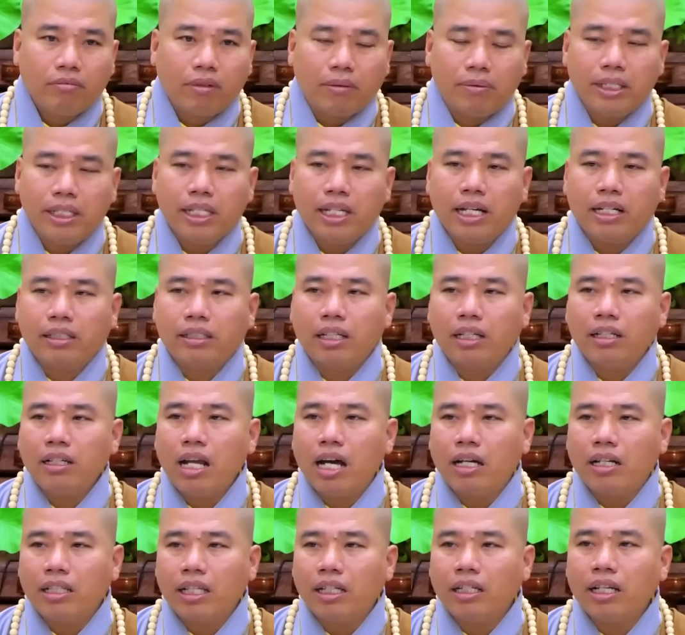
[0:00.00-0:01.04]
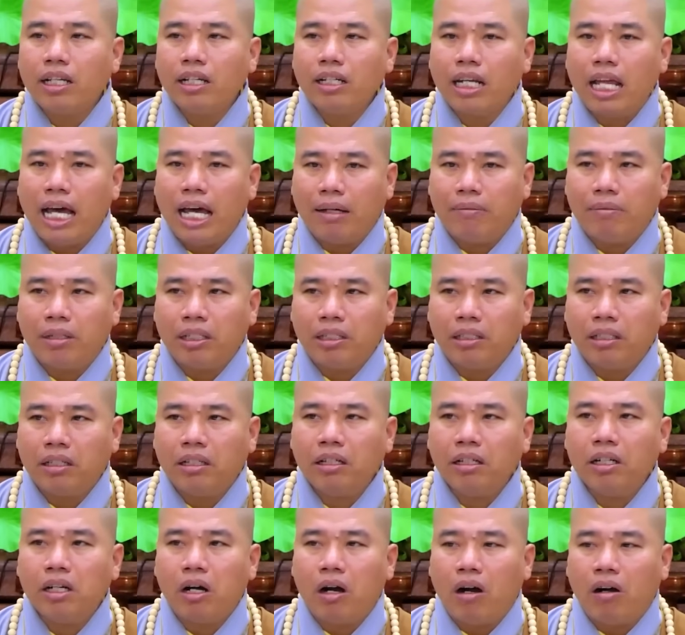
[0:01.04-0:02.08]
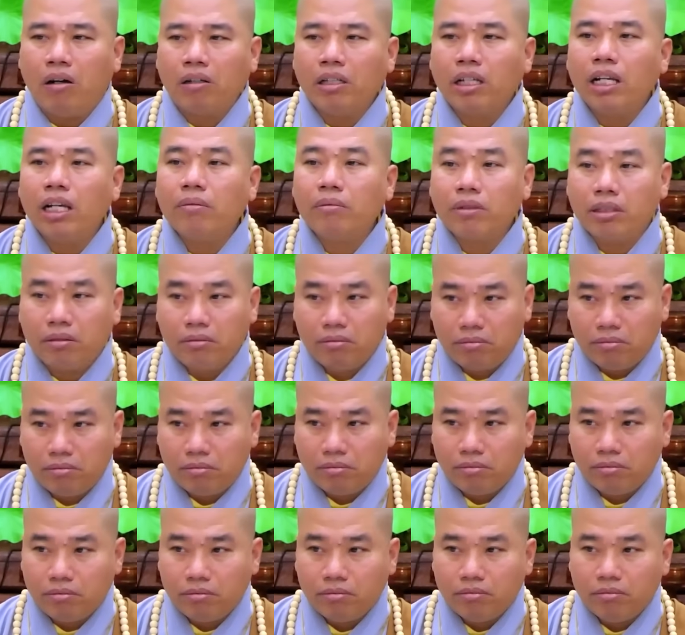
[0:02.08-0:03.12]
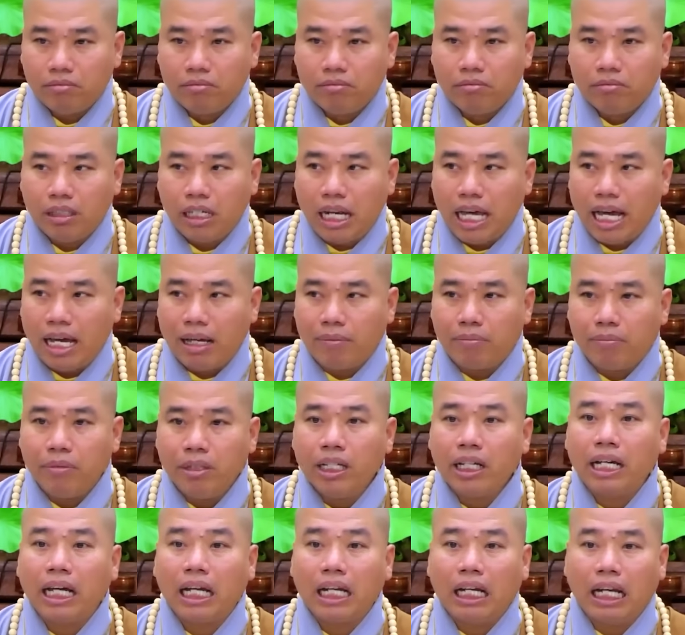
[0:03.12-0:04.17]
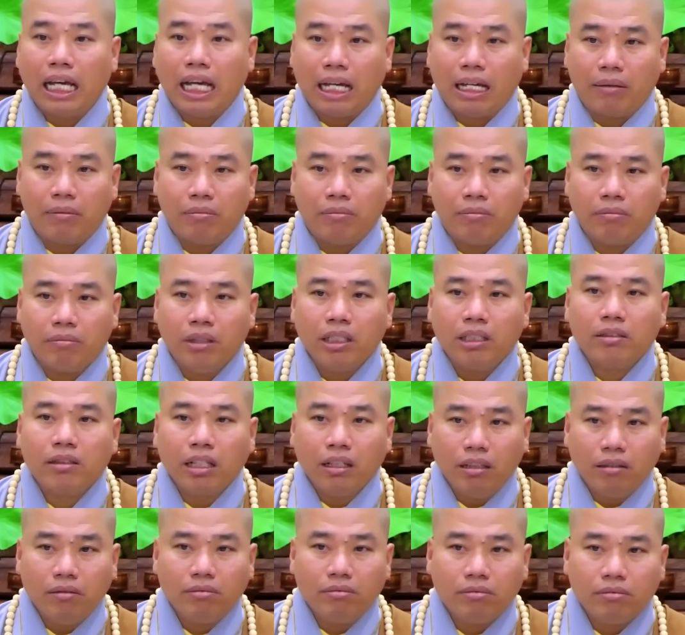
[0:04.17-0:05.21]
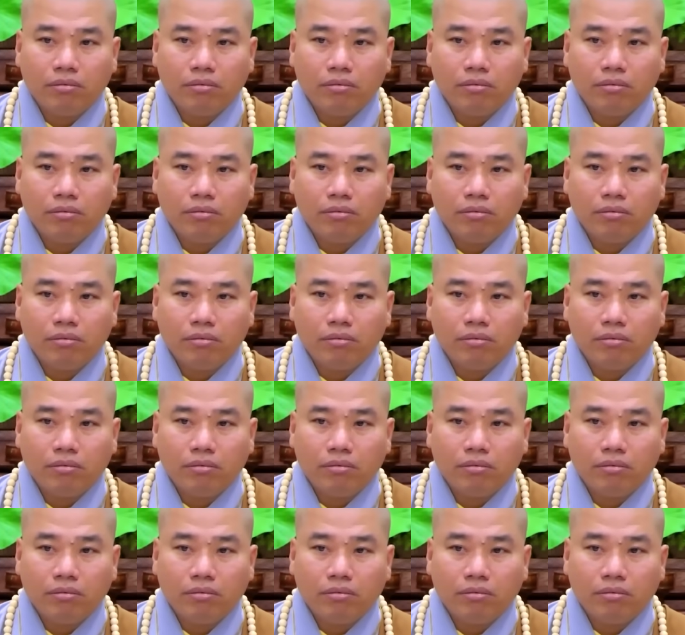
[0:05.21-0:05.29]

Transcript: Mà bây giờ tới đời Nhuận Đức làm là Nhuận Đức gọn dữ lắm, làm biết cách làm, biết tính.